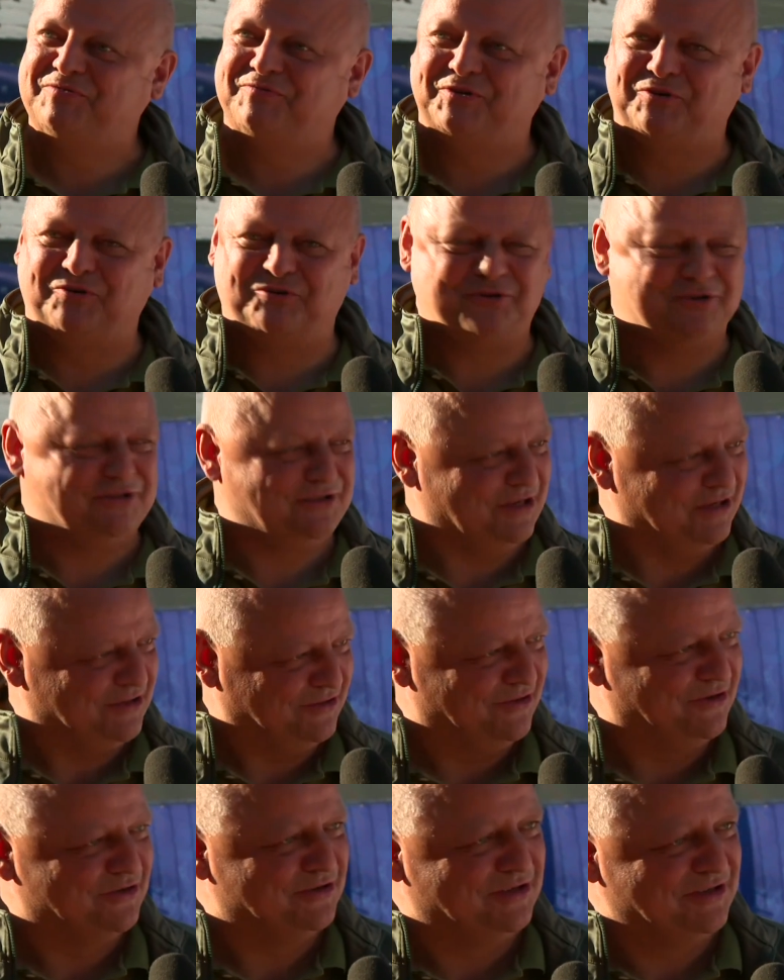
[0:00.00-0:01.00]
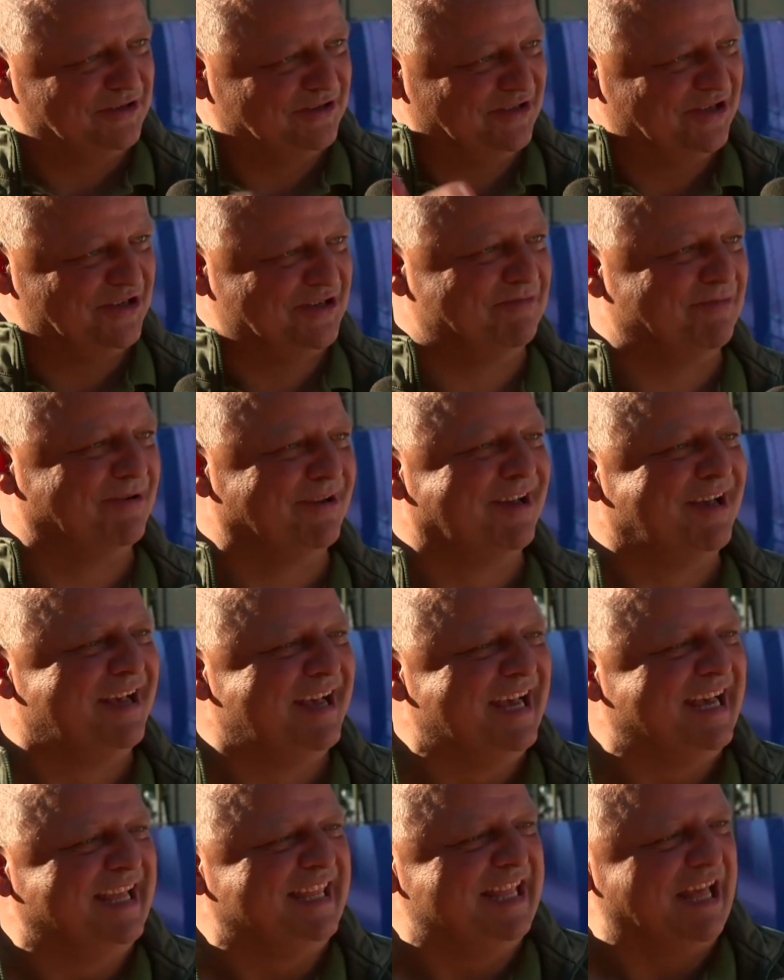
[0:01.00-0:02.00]
wykorzystać to, że jesteśmy
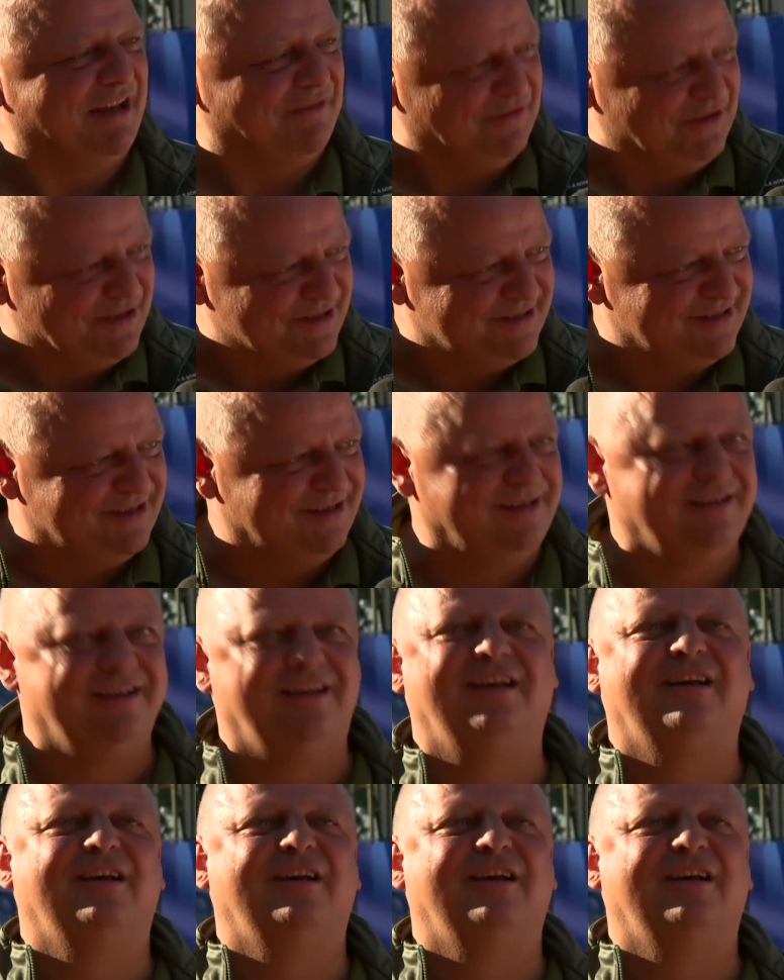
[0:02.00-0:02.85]
na wizji.